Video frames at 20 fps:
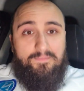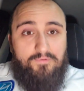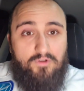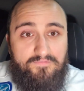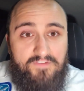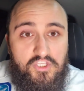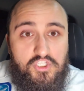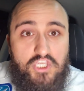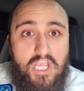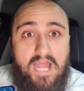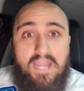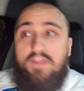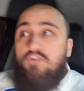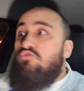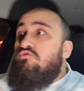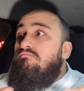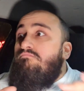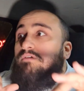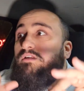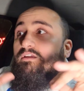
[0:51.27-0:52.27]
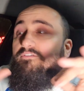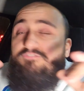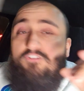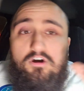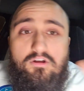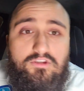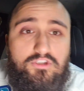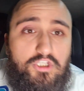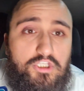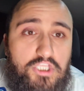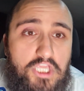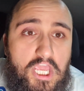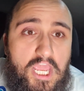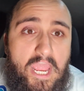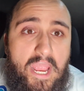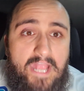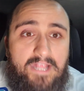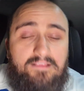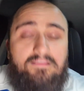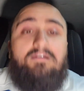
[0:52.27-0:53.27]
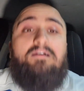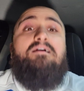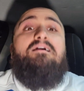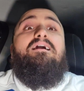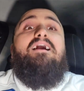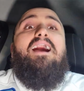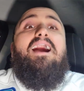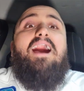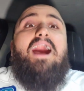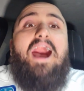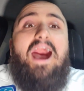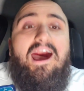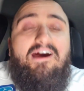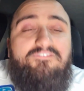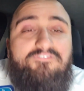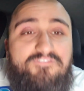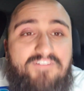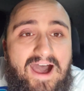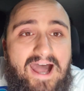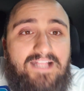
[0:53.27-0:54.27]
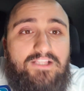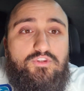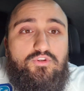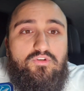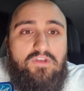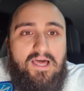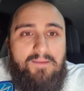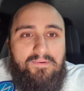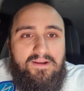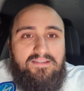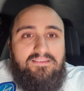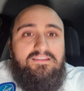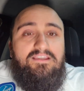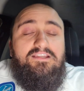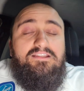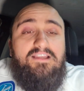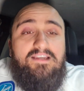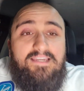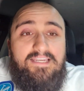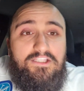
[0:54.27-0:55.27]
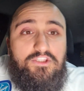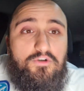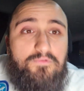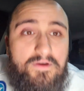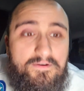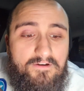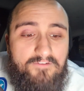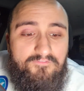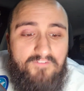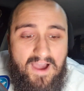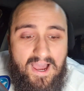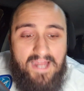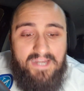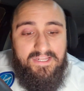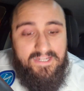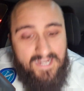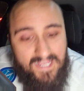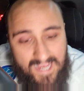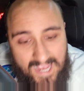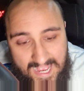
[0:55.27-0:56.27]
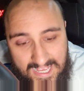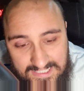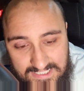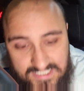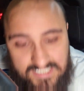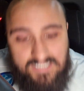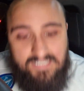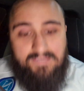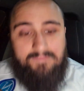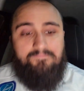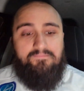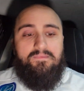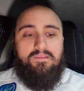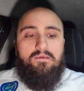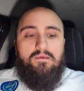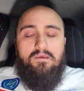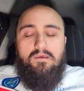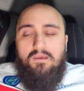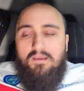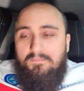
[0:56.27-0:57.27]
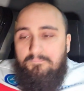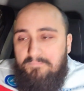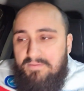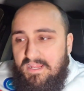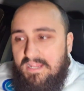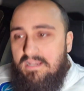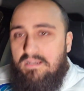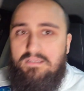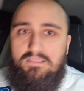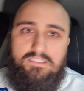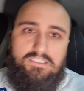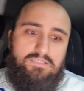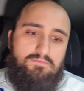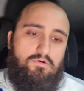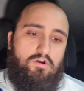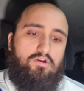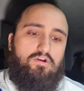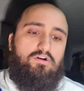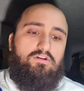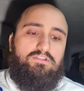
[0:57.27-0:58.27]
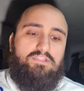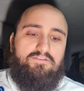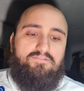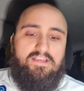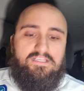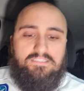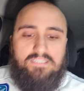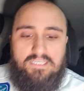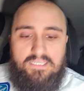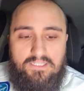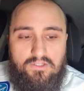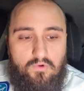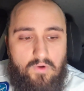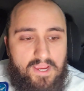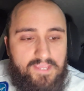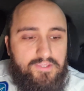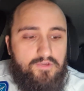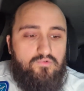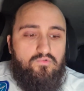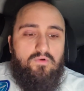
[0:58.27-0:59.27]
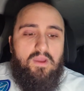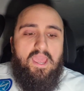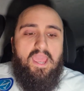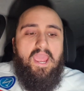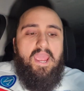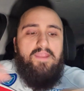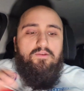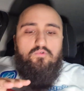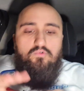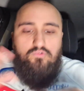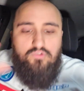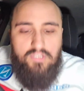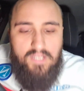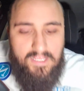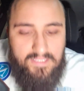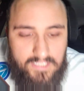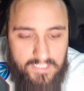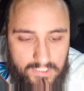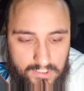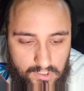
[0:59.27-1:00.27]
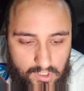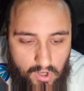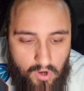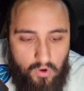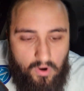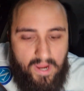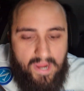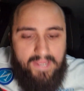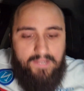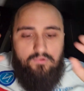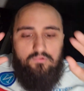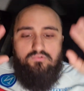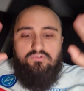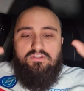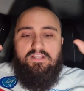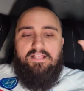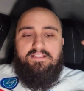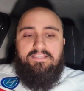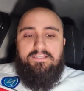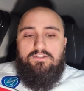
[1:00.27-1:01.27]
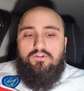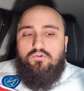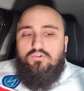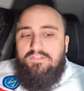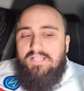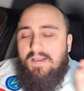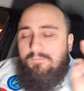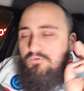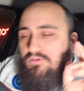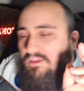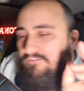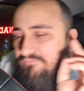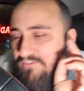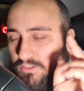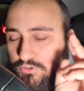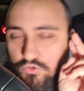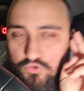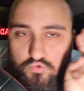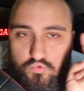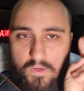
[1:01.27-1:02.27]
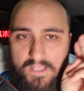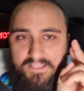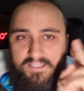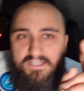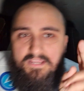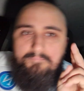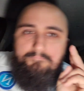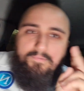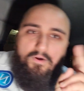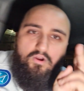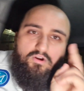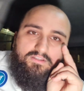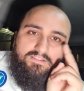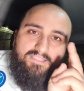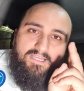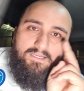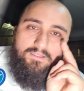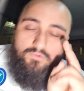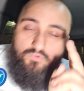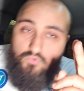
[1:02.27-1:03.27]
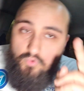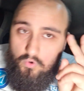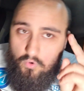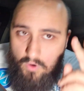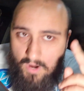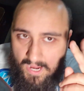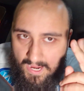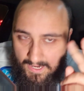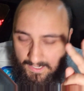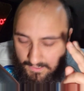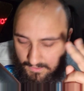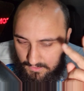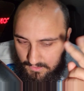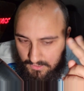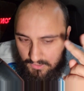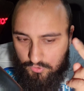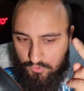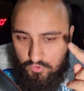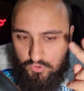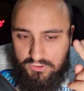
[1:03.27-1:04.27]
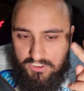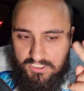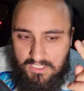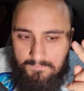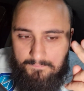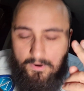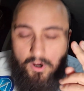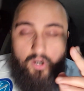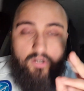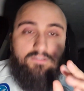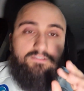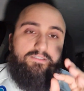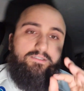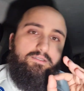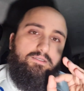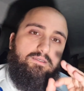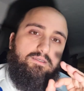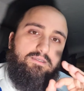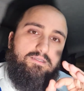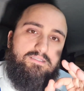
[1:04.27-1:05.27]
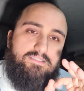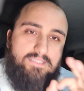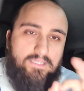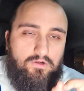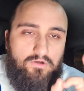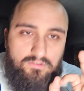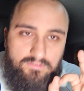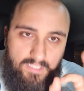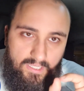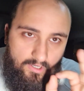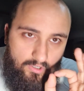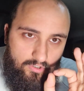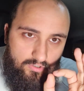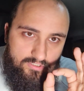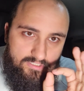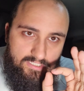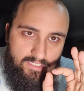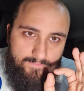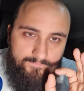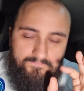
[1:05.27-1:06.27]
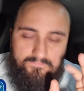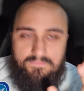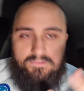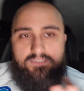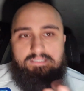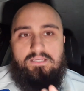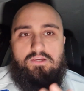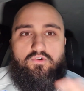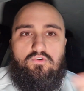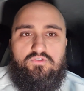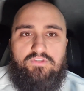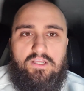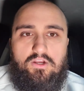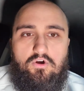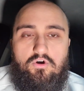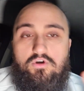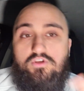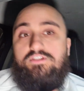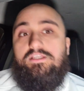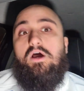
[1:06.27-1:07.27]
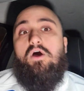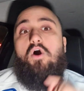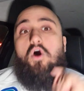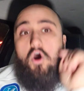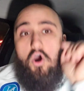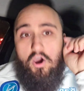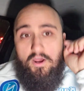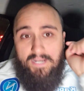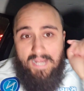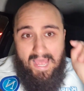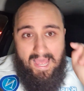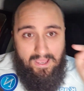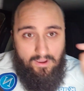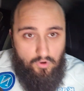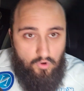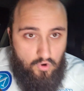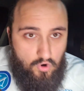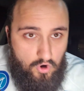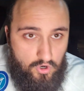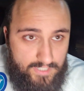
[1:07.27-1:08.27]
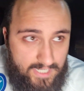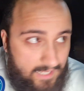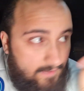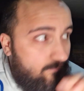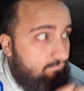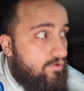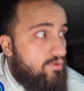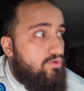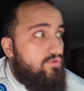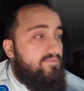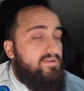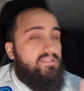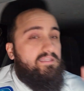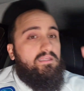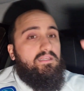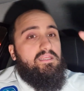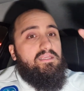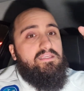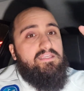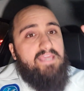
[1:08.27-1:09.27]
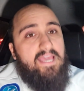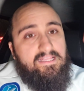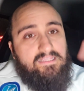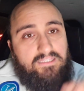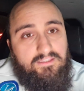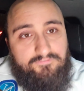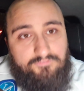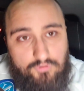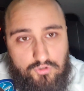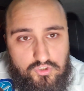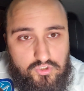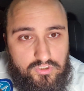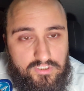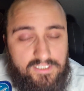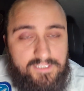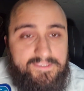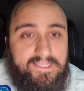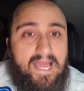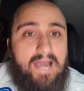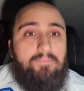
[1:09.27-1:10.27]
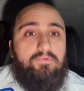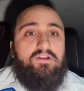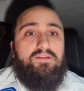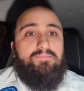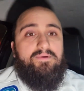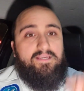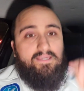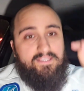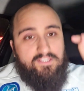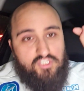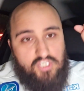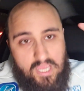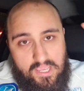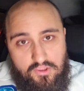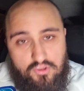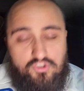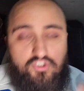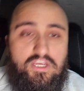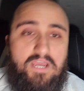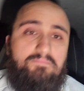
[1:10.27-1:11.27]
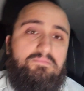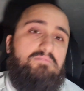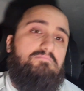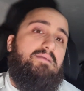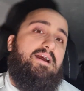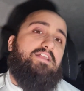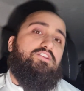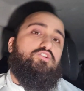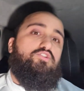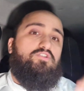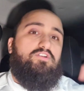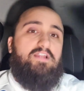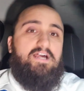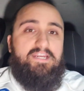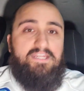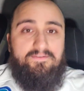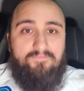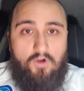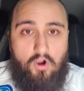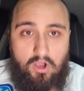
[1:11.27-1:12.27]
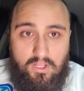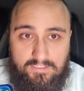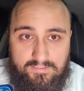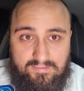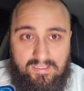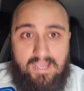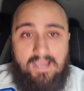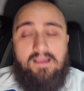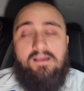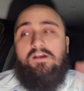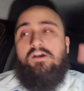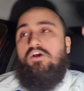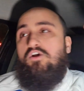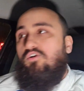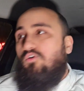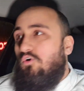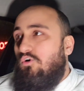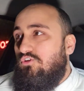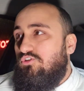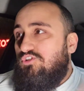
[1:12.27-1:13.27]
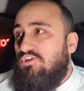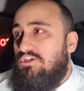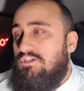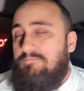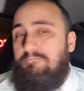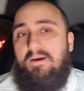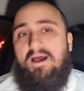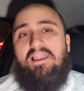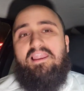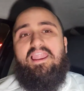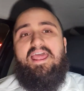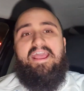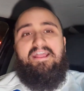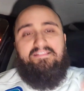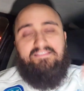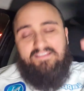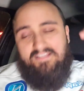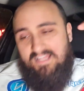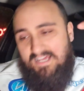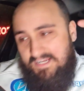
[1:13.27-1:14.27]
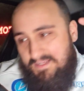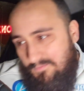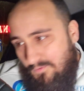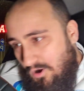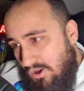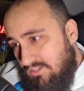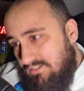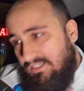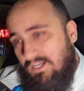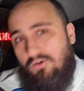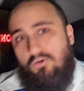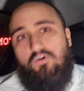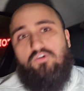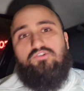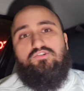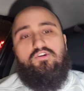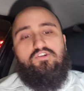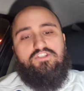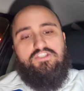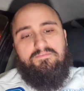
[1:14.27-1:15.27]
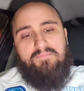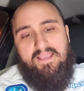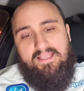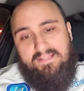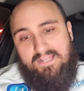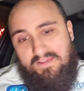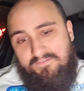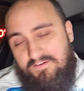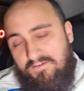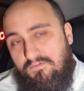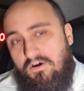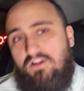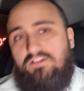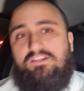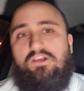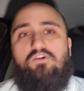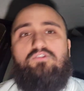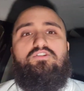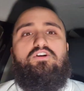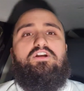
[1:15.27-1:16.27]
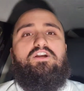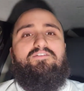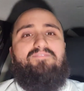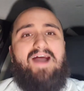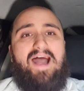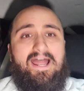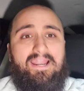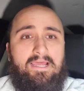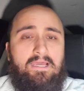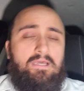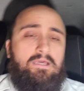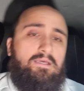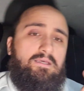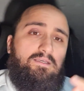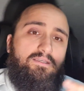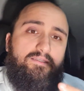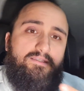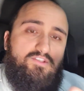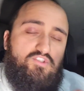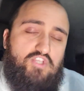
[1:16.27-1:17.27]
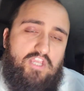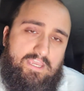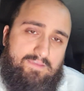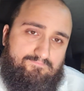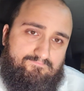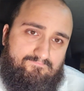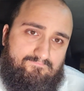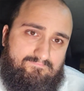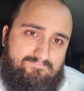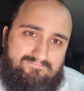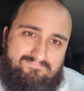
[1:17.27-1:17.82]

da provinciale, non me ne fotto niente ha fatto la partita che doveva fare, ragazzi. Bellissimo gol di Vesino, aiù, è inutile dirlo, è inutile dirlo. Napoli ha fatto due tiri in porta, due, due tiri in porta. Seconda cosa, seconda cosa, ora, ora voglio vedere chi è tifoso del Napoli, perché già io già mi immagino la rivolta contro Spalletti, la rivolta contro Simena, la rivolta contro Kvara, cioè